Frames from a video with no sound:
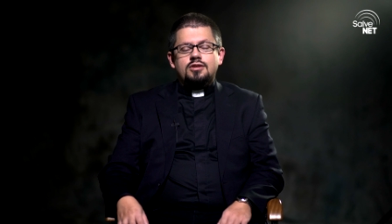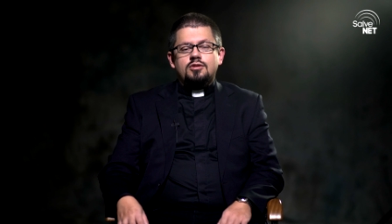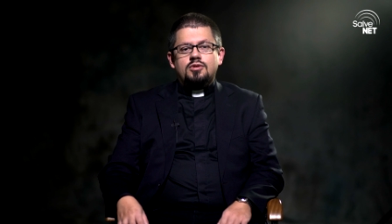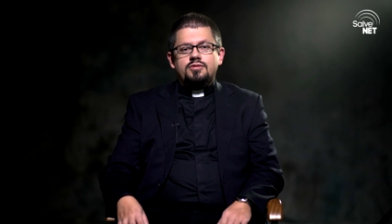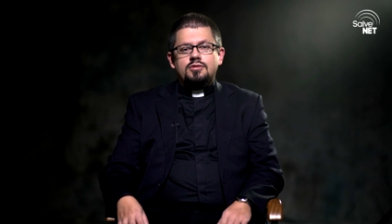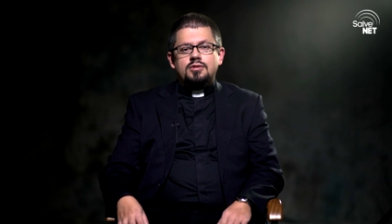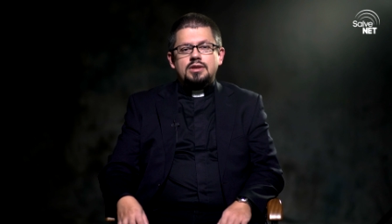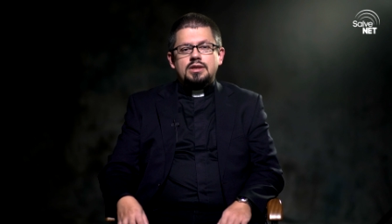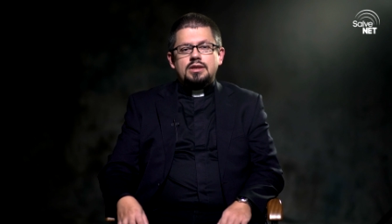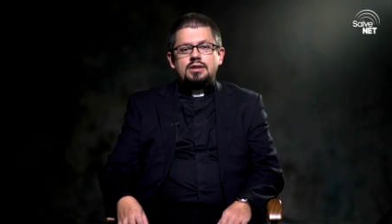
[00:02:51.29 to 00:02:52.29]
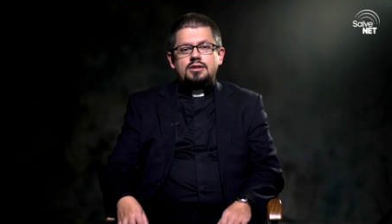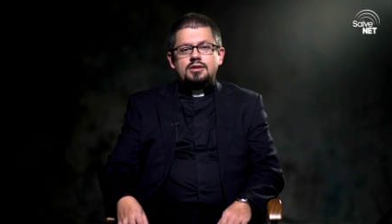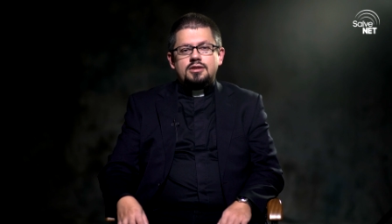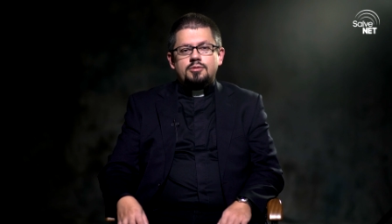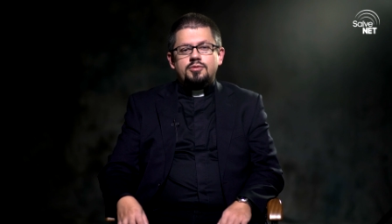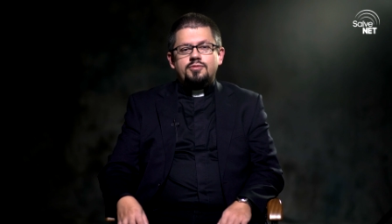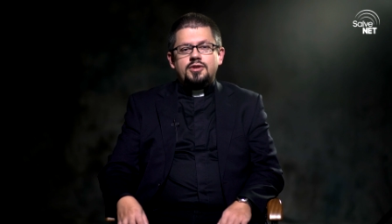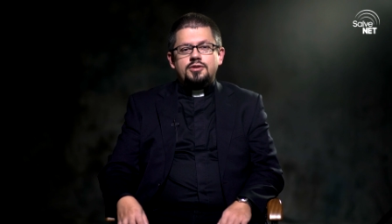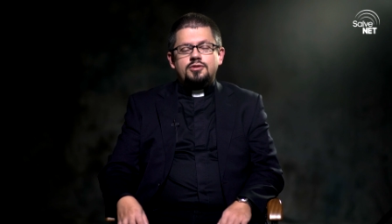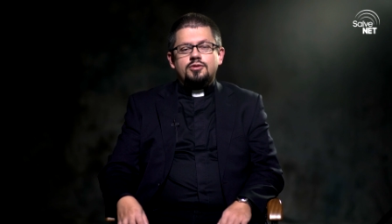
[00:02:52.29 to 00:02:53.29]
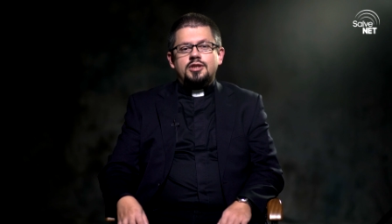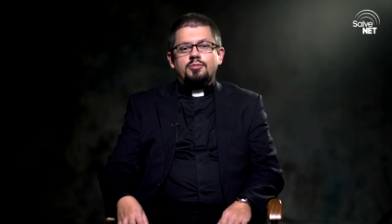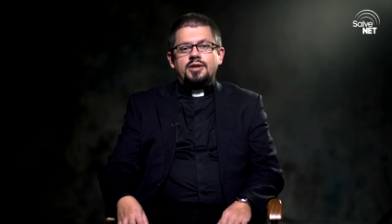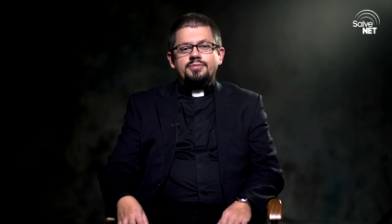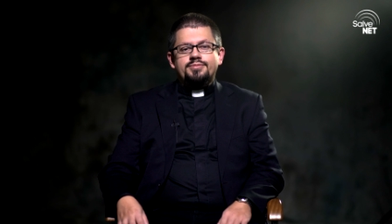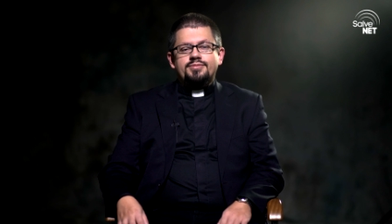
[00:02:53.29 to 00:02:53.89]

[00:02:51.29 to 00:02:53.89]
domową, żeby wejść do nieba.